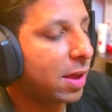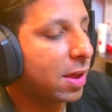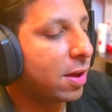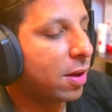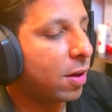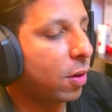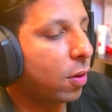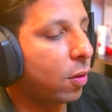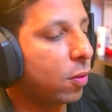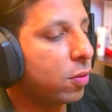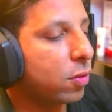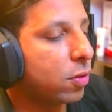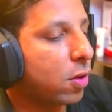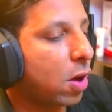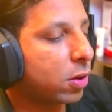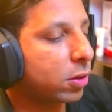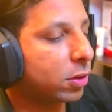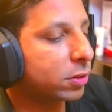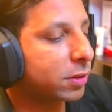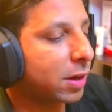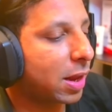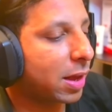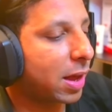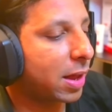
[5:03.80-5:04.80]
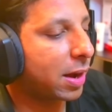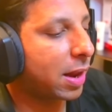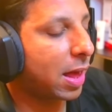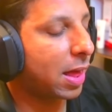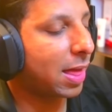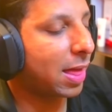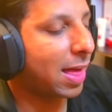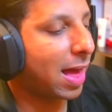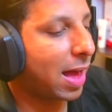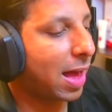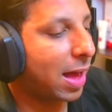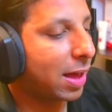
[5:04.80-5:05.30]
Un gol contra
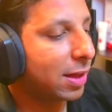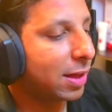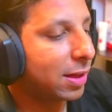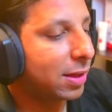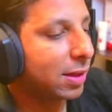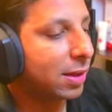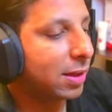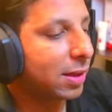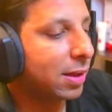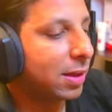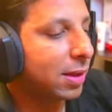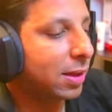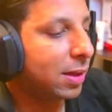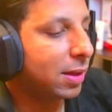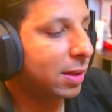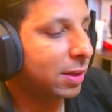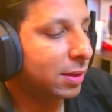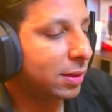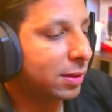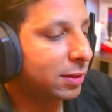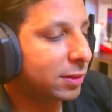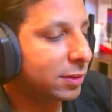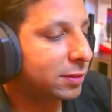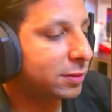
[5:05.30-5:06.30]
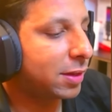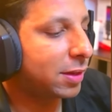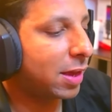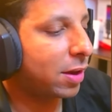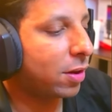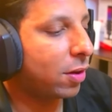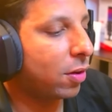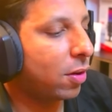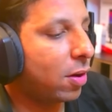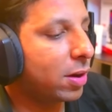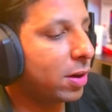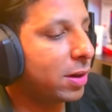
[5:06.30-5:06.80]
Canadá.
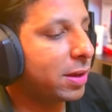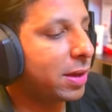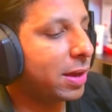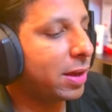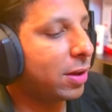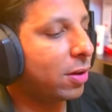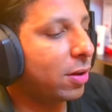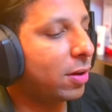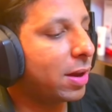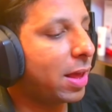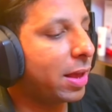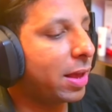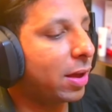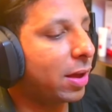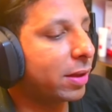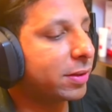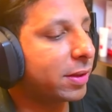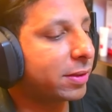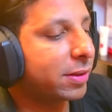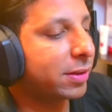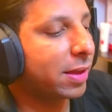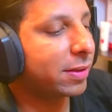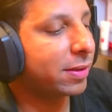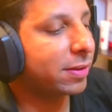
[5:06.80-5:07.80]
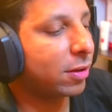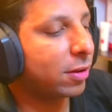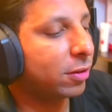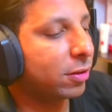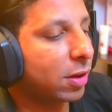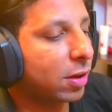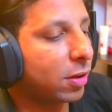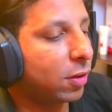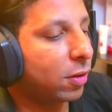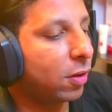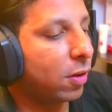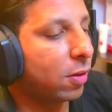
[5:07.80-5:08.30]
cero gol y, asistencia
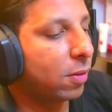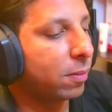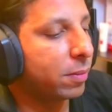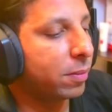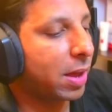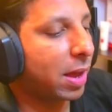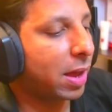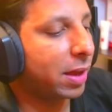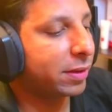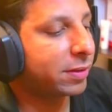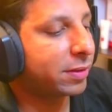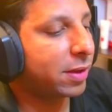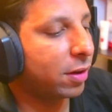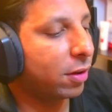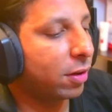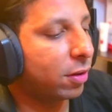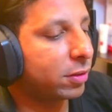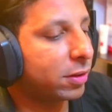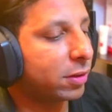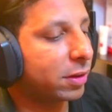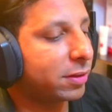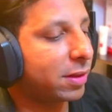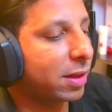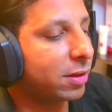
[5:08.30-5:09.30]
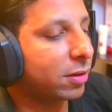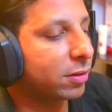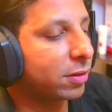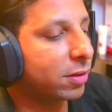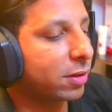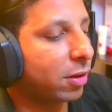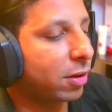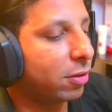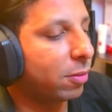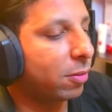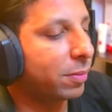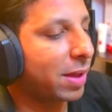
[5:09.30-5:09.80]
contra Colombia. Y cero gol y asistencia contra
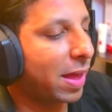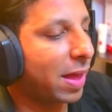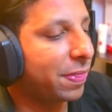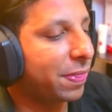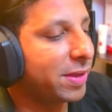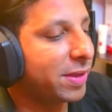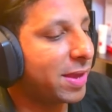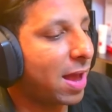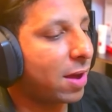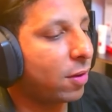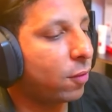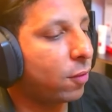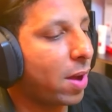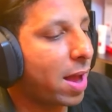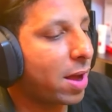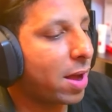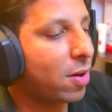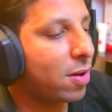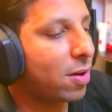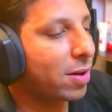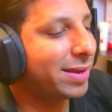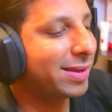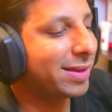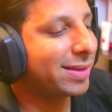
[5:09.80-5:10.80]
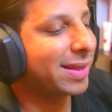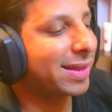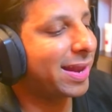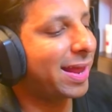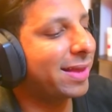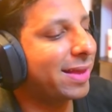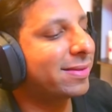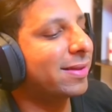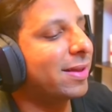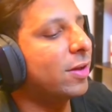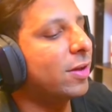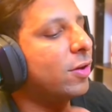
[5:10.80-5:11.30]
Colombia. 10 juegos y
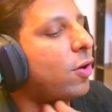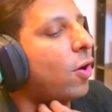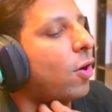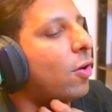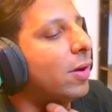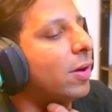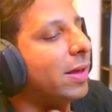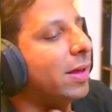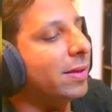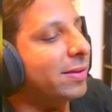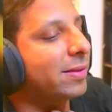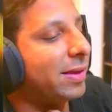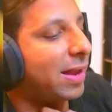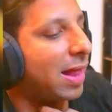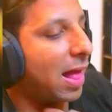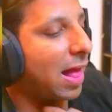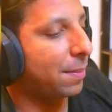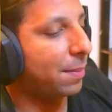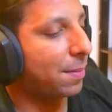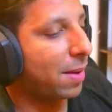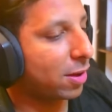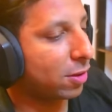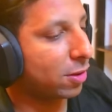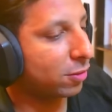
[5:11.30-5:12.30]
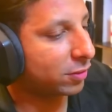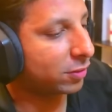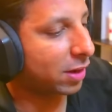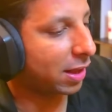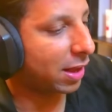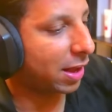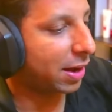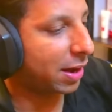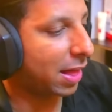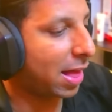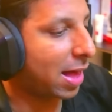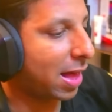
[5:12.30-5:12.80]
tres goles. Y nada más contra
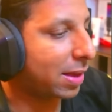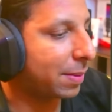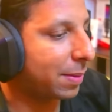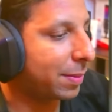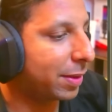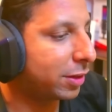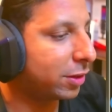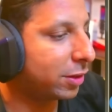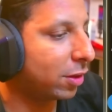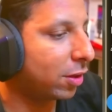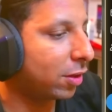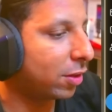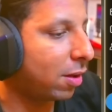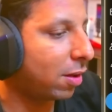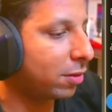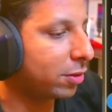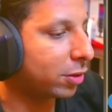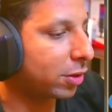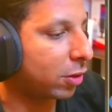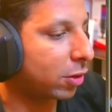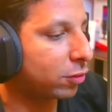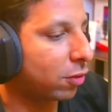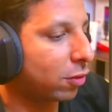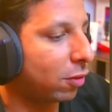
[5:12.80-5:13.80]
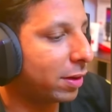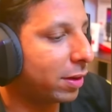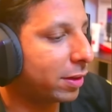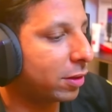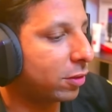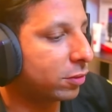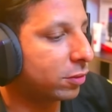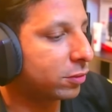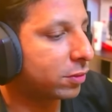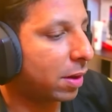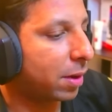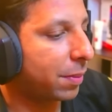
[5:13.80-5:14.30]
Canadá, que metió dos y otro doblete
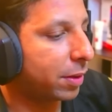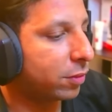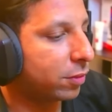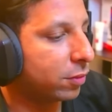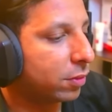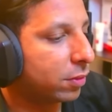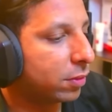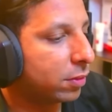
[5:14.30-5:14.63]
contra Perú.